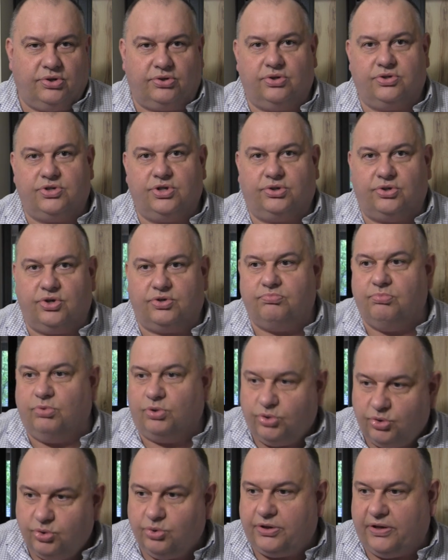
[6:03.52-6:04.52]
o to, że ktoś
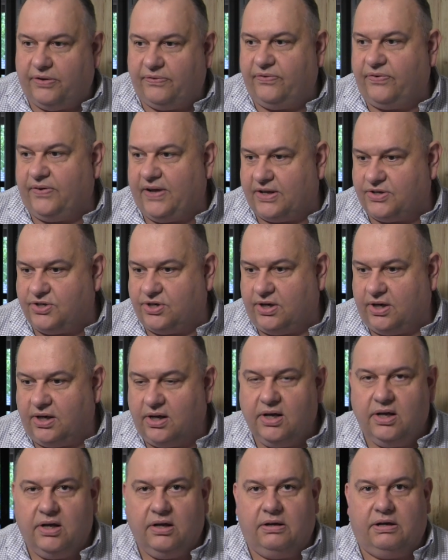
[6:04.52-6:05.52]
montuje w Fiacie
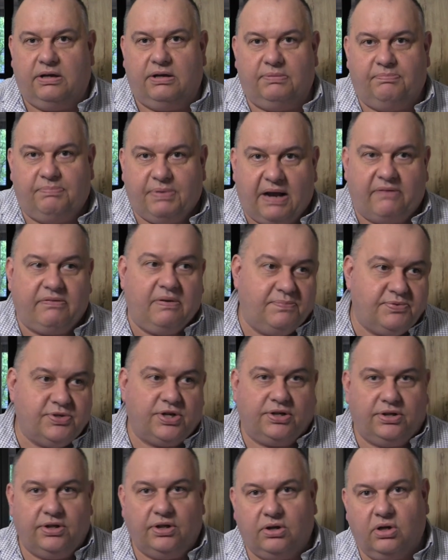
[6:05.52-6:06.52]
e, prawe
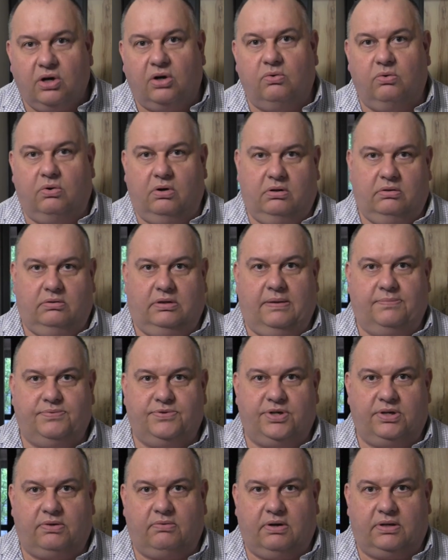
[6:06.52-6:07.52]
przednie koło na
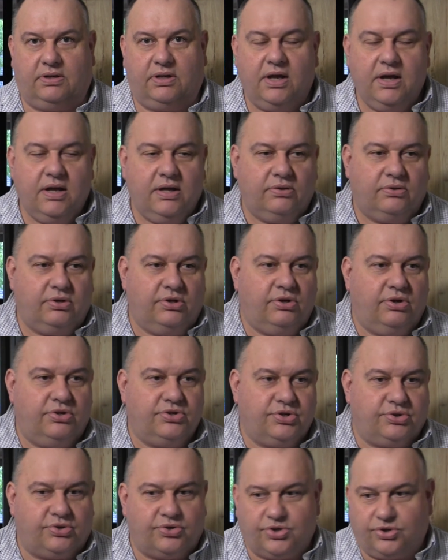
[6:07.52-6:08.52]
przykład. To nie
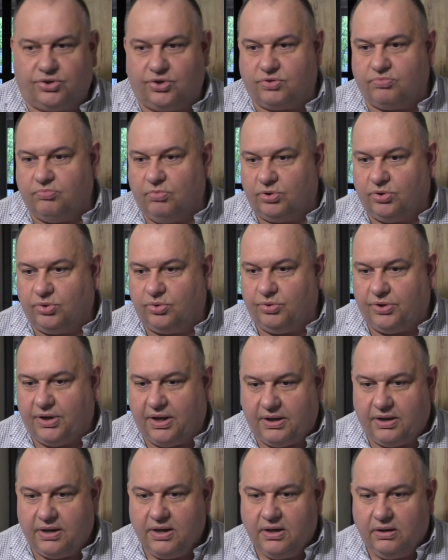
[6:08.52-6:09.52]
chodzi o to, że ktoś
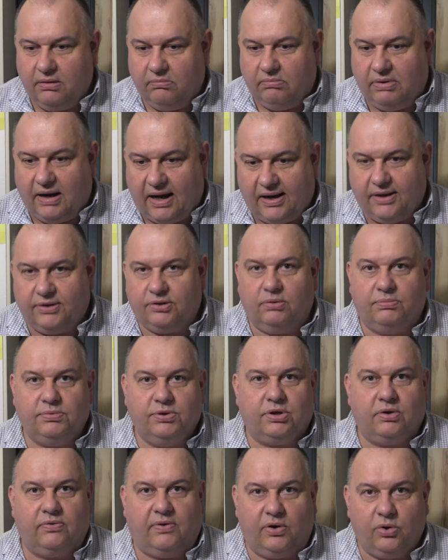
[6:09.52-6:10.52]
montuje blachę do
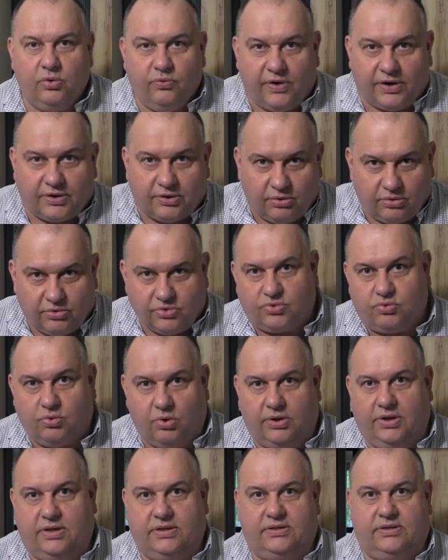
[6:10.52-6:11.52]
mikrofalówek, tą
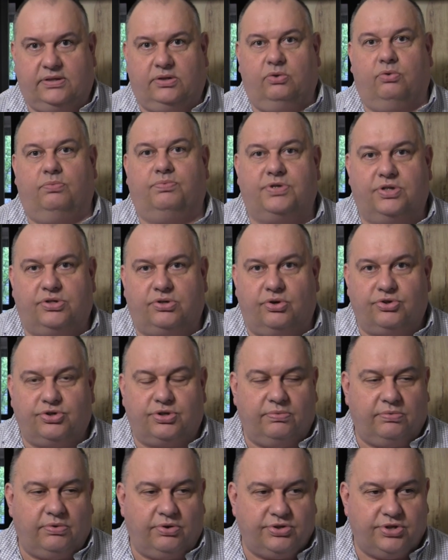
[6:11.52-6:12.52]
osłonę z tyłu przez
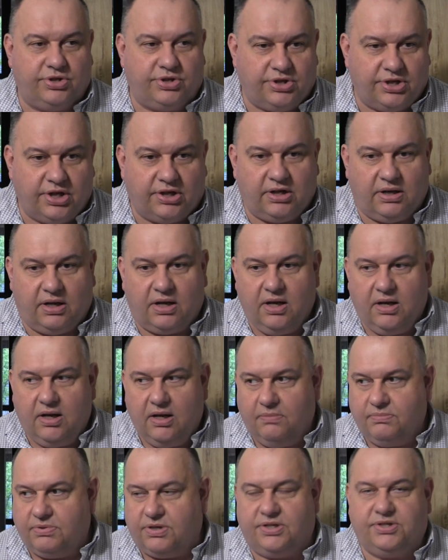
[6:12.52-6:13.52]
8 godzin dziennie
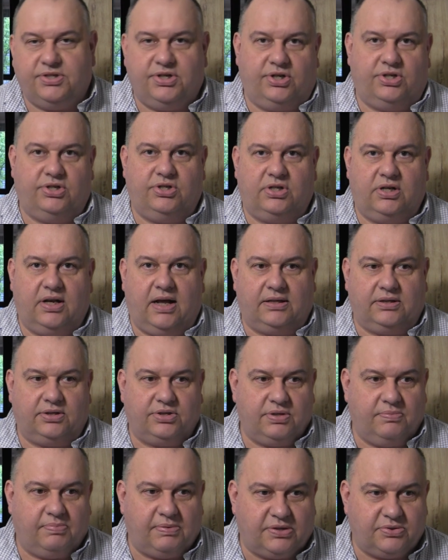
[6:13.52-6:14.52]
przez 10 lat,
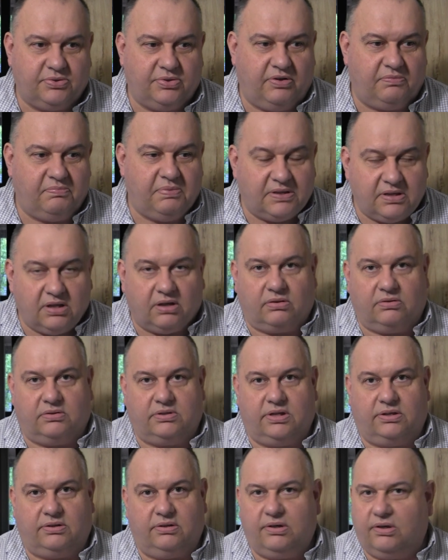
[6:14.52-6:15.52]
czy pracuje w
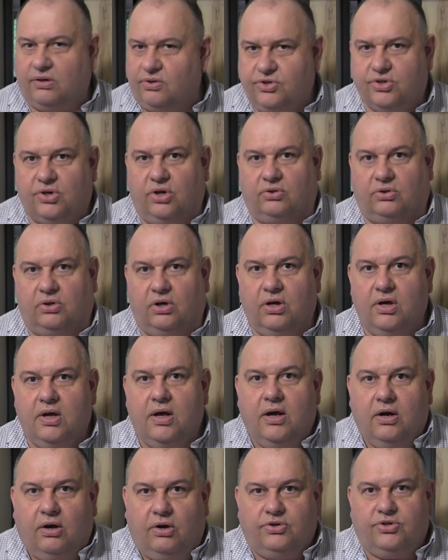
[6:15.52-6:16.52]
Biedronce. To nie chodzi o to.
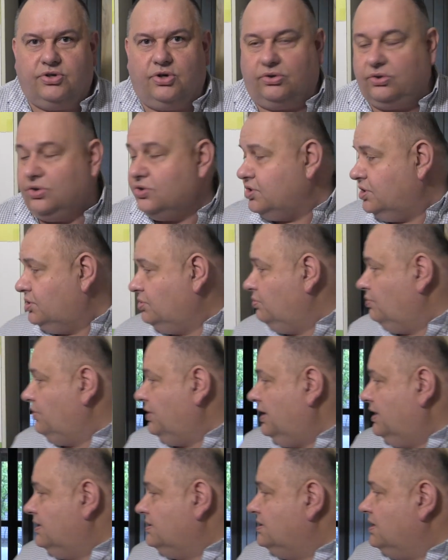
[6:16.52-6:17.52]
Chodzi o to, że tu
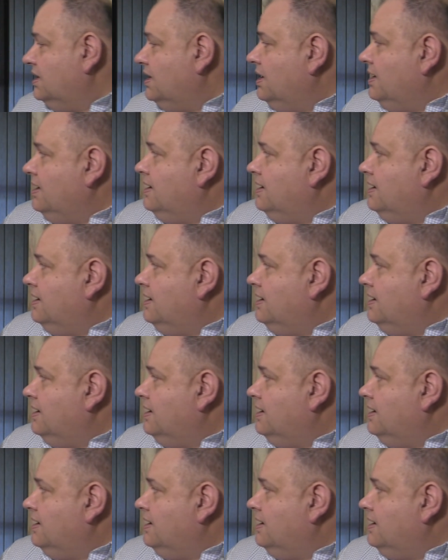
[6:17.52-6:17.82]
jest